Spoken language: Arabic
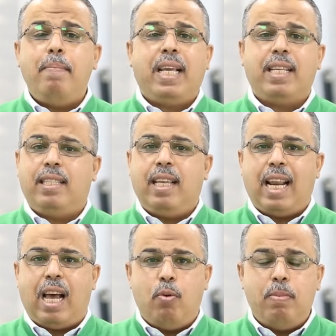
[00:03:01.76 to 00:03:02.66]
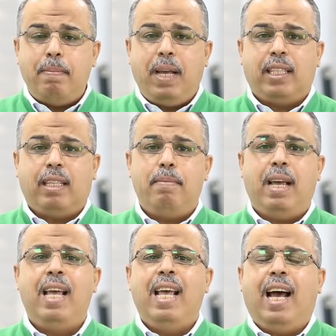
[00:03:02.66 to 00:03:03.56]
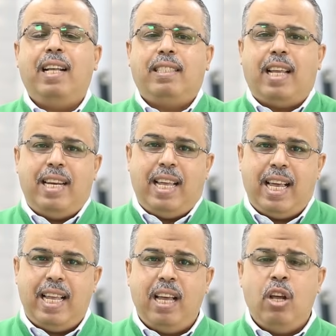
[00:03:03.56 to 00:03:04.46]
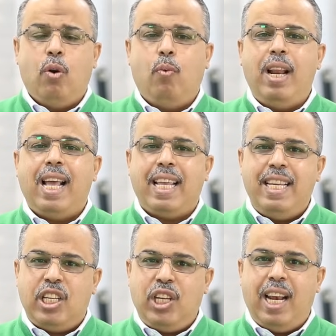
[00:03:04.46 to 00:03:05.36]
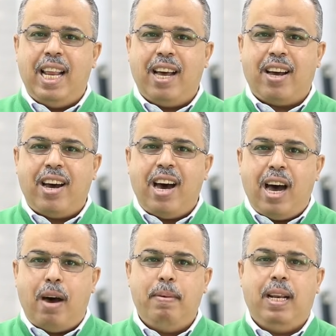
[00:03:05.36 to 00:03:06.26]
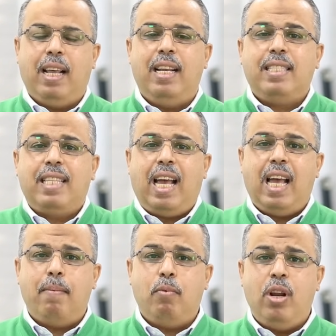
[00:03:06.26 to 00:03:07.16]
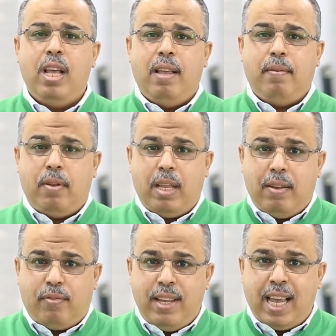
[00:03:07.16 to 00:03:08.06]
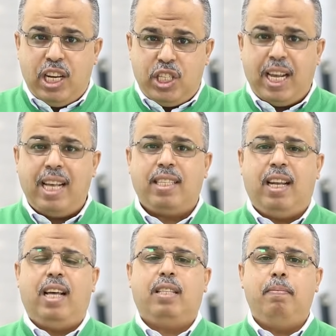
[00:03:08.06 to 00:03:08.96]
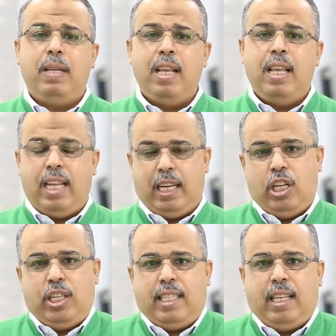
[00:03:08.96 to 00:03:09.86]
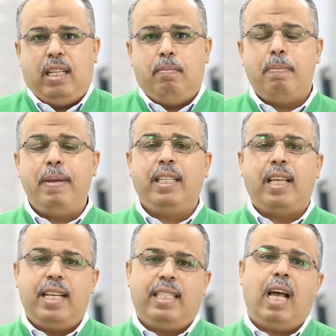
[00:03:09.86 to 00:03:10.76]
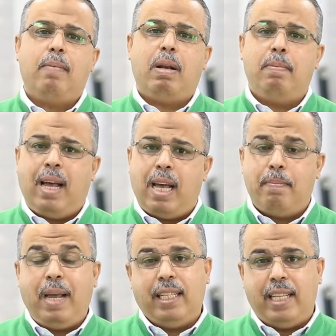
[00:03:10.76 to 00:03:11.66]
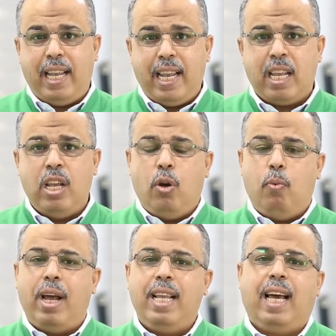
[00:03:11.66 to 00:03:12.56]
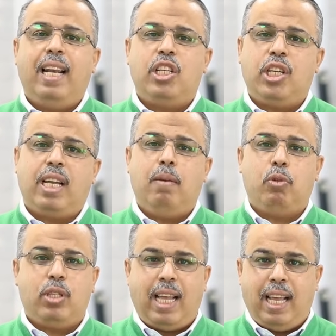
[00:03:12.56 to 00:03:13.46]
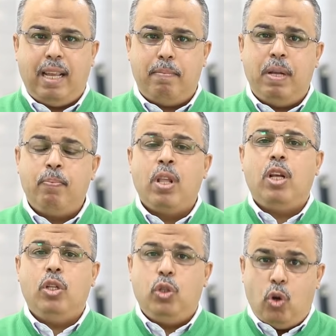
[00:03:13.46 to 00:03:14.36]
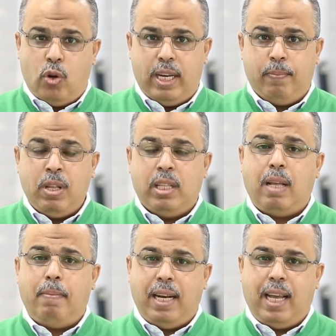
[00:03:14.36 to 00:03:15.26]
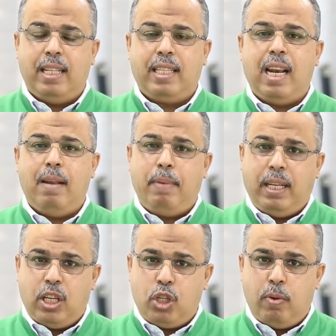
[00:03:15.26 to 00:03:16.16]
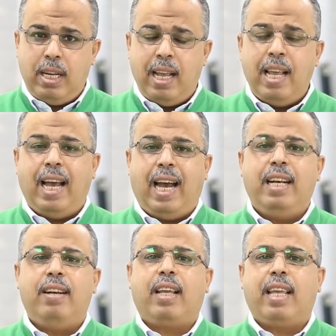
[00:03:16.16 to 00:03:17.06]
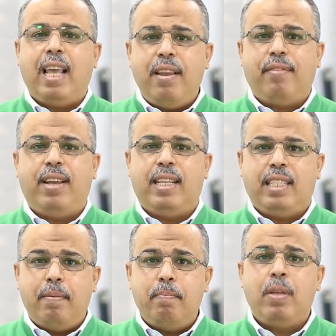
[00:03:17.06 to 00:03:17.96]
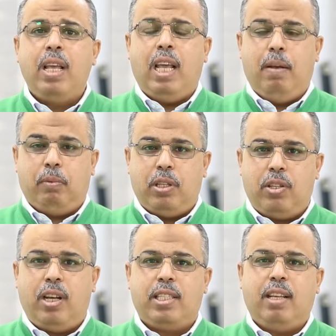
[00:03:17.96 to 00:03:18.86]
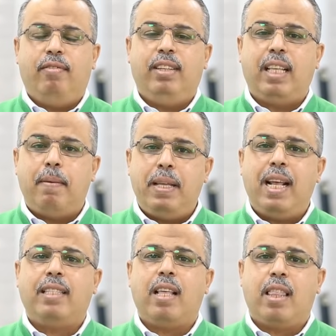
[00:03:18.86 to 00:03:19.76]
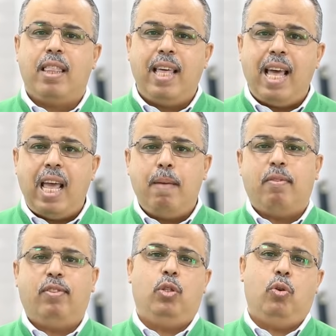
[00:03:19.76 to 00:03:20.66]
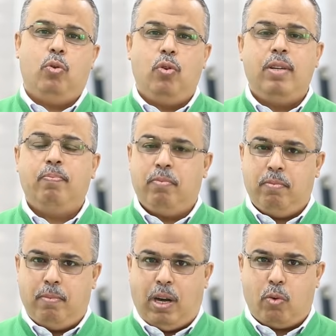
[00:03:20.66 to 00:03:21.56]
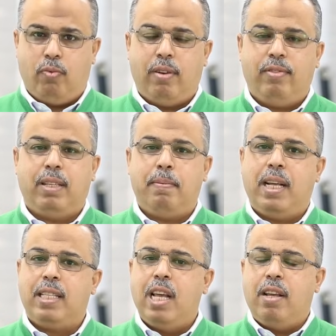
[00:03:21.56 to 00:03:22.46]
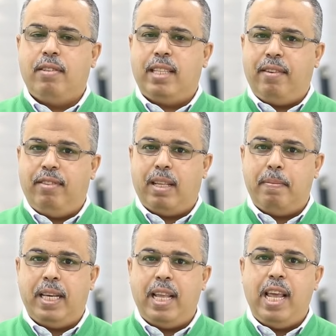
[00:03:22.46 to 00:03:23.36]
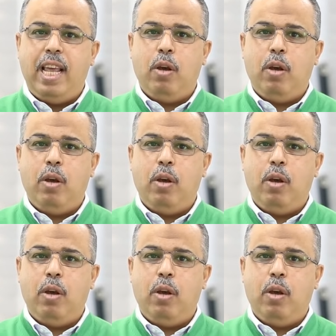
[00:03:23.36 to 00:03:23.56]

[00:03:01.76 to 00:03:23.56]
بكسرها أو ما بحطمها حتى النهاية ولكن يجعلها قابلة للتعامل في الجهاز الهضمي يعني الجهاز الهضمي بيقدر يتعامل معها بعد هيك وهي على شكل مستحلب دهني طبعا حنتكلم بعدك شوية عن كيف يتم امتصاص الفيتامينات الذائبة في الدهون معروفه الفيتامينات زي فيتامين A